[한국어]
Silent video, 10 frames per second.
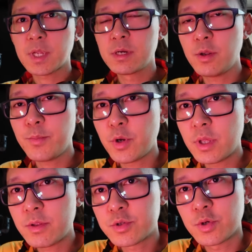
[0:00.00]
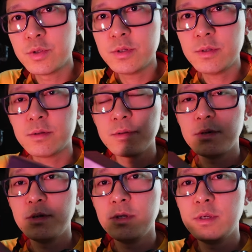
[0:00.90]
그런 면에서 저는
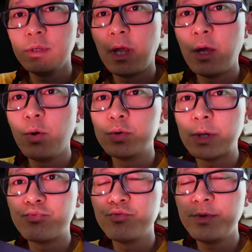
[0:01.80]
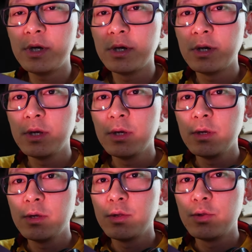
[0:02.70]
이 네오 제품이
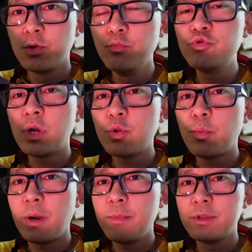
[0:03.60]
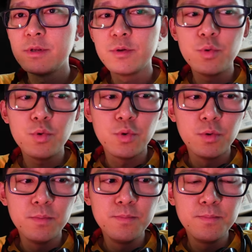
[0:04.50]
너무나도 마음에
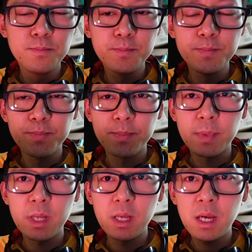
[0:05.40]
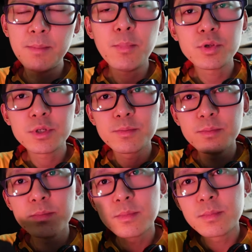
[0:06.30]
들고 음, 한
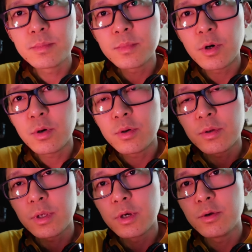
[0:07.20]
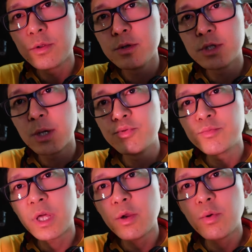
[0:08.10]
번쯤 어, 이런
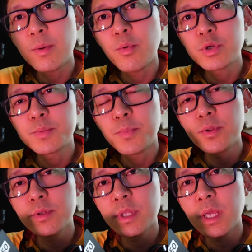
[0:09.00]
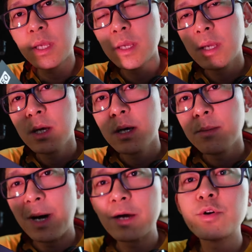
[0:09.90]
제품을 사용해보고 싶었는데
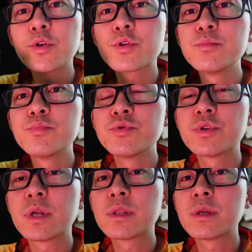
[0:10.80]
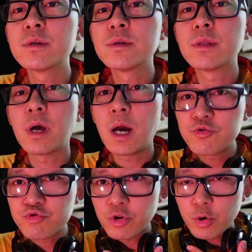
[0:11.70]
망설였던 분들한테는
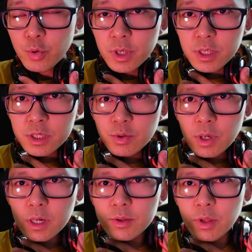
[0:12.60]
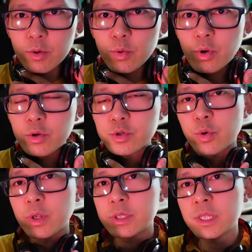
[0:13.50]
아주 절호의 기회가 되고 겨,
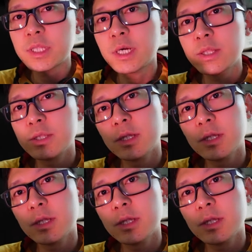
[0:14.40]
절호의 찬스가